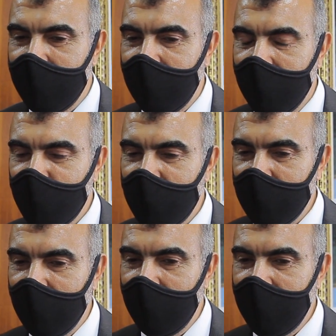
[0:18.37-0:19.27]

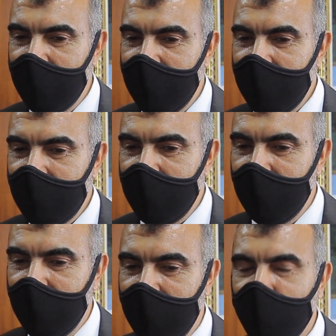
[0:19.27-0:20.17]
الأنشطة
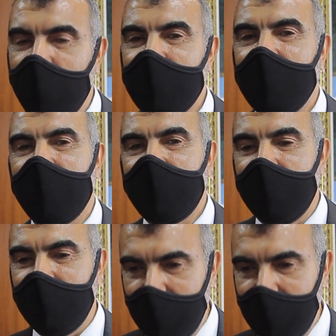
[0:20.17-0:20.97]
ديال مقاطعة